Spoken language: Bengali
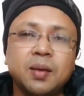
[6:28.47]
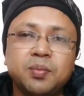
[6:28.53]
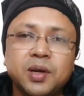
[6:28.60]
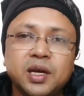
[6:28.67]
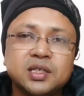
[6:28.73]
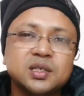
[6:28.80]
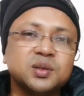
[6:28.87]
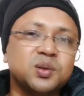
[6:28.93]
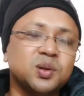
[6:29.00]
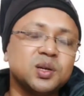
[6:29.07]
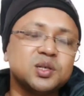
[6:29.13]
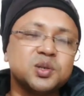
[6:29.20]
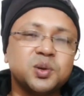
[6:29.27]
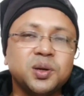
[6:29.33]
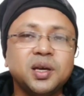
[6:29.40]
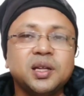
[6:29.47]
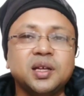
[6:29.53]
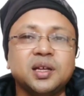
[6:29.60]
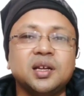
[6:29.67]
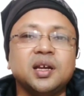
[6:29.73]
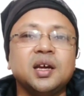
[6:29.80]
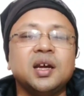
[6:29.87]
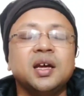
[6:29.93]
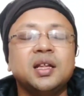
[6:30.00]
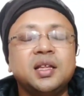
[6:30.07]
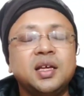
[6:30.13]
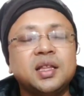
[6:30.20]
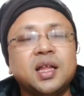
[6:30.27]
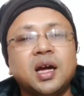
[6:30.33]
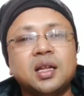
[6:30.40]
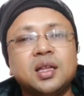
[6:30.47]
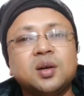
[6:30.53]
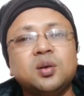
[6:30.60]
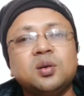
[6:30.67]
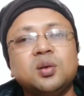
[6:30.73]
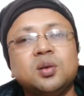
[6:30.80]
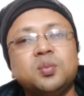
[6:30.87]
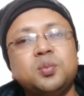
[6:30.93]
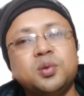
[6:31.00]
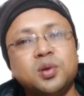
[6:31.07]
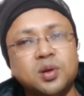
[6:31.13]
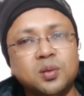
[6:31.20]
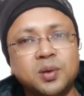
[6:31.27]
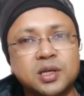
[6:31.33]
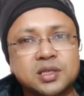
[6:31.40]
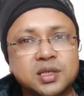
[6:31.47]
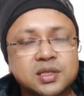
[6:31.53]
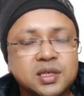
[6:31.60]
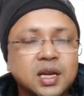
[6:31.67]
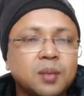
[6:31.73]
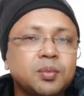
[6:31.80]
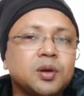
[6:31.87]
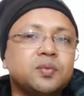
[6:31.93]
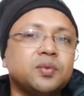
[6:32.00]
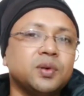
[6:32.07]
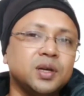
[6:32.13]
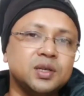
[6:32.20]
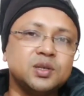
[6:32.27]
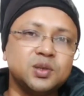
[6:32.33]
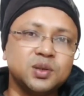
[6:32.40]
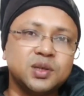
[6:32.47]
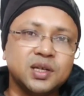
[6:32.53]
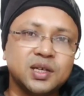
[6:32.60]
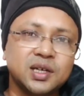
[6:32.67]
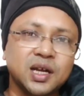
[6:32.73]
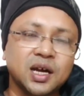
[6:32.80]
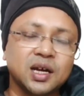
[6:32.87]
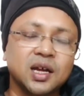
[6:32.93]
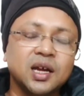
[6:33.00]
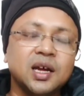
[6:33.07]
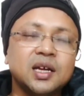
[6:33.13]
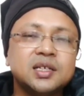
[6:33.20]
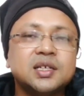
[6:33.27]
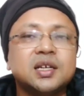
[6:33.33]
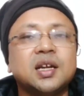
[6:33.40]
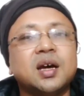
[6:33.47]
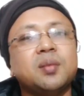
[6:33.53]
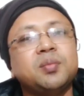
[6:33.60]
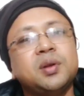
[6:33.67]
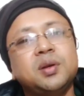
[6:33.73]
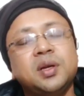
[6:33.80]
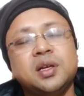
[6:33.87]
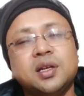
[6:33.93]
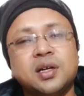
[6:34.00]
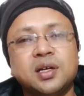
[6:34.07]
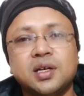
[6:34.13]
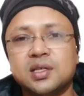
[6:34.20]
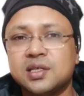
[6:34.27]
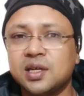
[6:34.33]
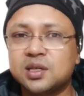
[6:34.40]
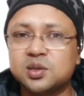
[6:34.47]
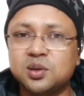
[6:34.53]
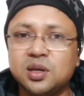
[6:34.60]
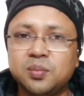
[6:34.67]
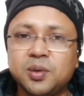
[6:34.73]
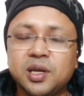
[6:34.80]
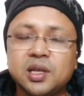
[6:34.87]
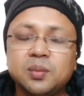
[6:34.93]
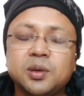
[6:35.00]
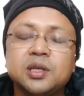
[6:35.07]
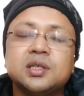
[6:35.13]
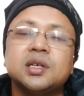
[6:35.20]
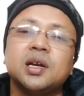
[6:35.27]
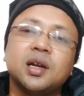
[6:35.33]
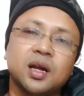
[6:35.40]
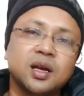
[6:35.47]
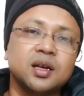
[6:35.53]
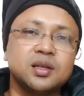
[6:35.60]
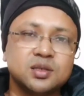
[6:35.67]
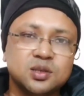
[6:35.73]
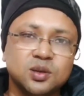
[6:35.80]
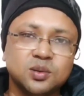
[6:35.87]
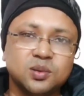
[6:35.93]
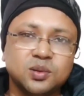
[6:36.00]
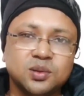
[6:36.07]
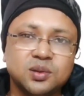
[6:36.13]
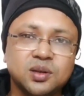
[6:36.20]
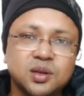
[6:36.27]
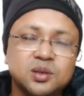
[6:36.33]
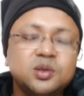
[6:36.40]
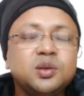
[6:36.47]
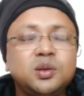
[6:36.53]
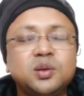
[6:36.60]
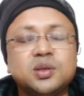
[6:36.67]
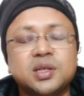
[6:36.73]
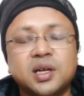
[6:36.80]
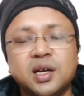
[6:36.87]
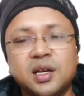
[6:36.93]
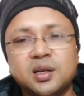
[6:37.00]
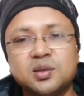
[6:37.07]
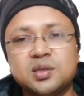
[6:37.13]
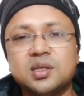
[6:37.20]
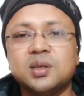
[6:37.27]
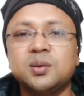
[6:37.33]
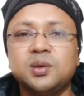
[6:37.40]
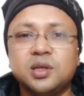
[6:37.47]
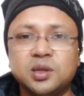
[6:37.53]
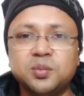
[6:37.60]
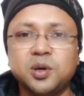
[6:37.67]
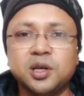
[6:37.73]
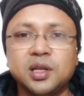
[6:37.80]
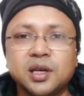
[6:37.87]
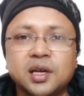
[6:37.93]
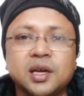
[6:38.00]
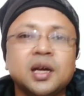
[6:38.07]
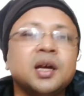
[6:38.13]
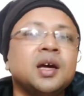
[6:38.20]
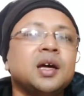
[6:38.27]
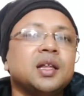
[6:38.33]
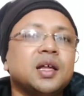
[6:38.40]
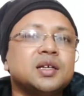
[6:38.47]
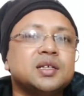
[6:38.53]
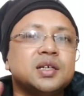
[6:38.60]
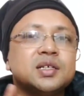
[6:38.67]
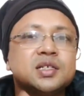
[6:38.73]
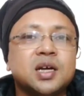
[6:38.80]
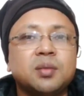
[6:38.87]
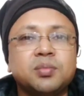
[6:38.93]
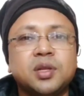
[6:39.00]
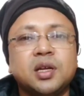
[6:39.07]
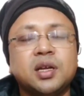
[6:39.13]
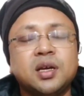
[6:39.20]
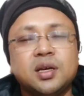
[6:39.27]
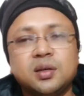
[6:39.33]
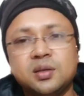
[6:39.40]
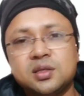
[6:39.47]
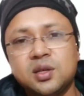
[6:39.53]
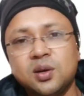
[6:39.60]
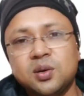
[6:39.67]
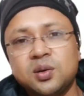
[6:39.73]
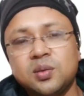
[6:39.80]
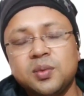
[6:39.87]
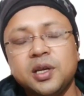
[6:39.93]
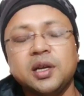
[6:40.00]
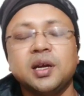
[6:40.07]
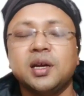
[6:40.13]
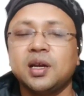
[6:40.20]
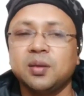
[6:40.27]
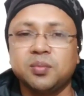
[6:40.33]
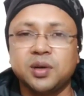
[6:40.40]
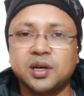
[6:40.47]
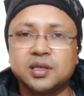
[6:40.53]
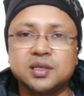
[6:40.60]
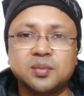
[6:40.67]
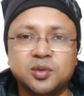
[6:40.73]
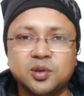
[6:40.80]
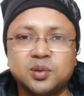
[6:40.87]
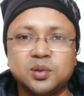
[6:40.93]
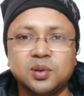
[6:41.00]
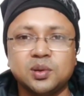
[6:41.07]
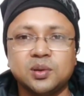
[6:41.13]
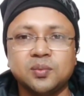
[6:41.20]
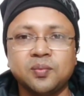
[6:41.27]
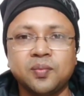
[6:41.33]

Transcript: অ্যাপ্লিকেশনগুলোকে সরিয়ে দিন দিয়ে তার দেখুন কোনো পুরনো ভার্সন যেটা আপনার ফোনের জন্য ঠিকঠাক সেটা আপনি ইন্টারনেটে সার্চ করলে পেয়ে যাবেন সেটাকে ইনস্টল করুন যদিও সেখানে একটু সিকিউরিটির ভয় থাকে তাই সেটা সাবধানে ইনস্টল করবেন এটা আপনার কাছে আমার অনুরোধ